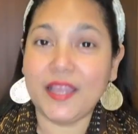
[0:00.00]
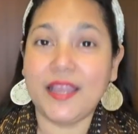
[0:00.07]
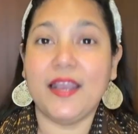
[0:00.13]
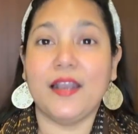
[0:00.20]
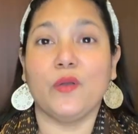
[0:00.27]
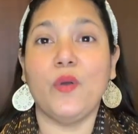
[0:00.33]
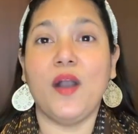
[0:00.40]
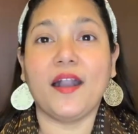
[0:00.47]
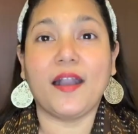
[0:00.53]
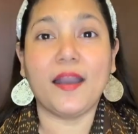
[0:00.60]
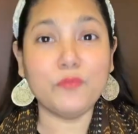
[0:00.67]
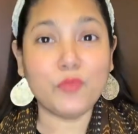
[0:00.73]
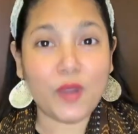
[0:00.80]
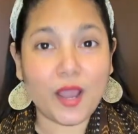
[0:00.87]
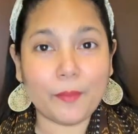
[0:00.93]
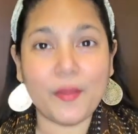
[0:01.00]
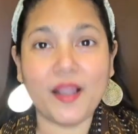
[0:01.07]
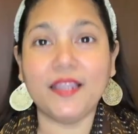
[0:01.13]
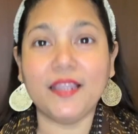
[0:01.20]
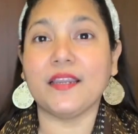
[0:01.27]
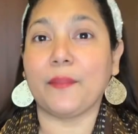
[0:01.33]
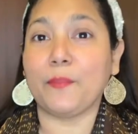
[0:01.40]
Gue akan bolak-balik
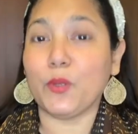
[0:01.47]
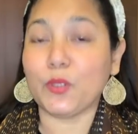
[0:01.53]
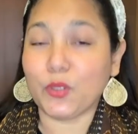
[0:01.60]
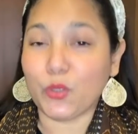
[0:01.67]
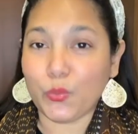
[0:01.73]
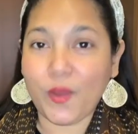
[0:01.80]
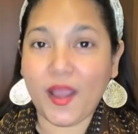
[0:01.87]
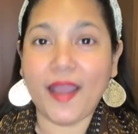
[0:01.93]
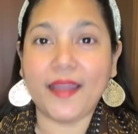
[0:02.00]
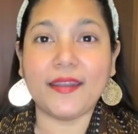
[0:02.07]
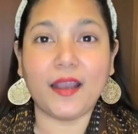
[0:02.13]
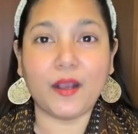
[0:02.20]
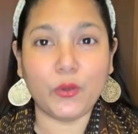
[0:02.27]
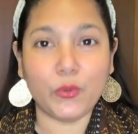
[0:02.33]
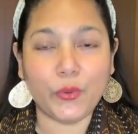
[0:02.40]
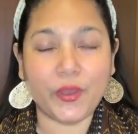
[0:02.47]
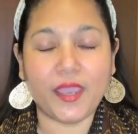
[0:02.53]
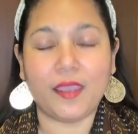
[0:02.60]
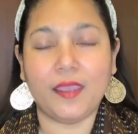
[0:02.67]
repot ke rumah anak gue.